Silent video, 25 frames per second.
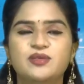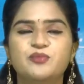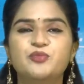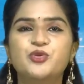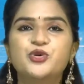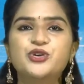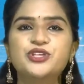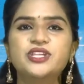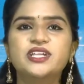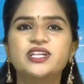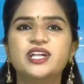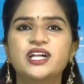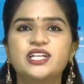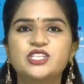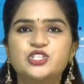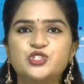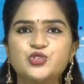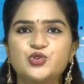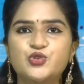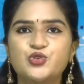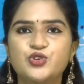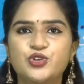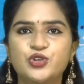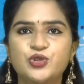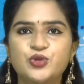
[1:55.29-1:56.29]
ముఖ్యంగా
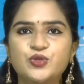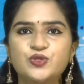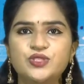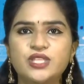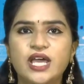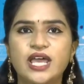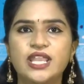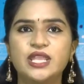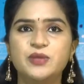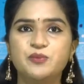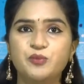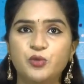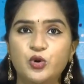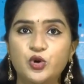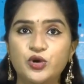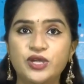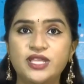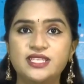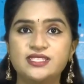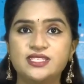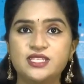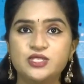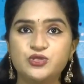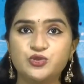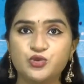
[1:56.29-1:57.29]
చుండ్రును దాన్ని
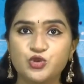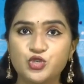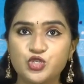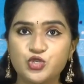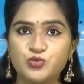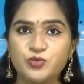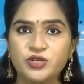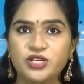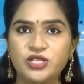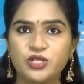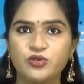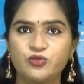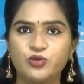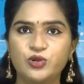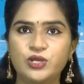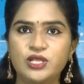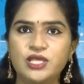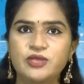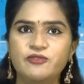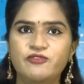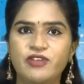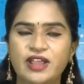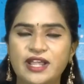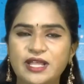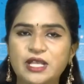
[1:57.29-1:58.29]
పోగేసే సూక్ష్మక్రిముల్ని
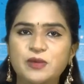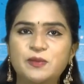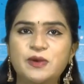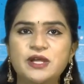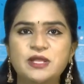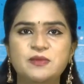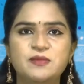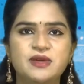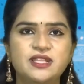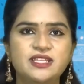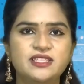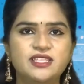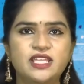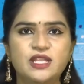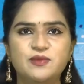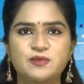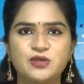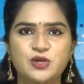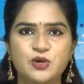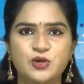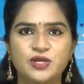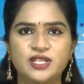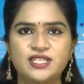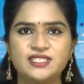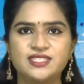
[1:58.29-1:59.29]
వెంటపడి మరీ
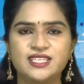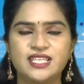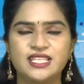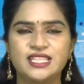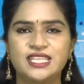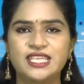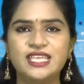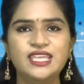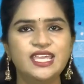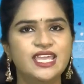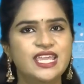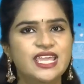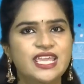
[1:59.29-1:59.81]
తరిమికొట్టే శక్తి శక్తి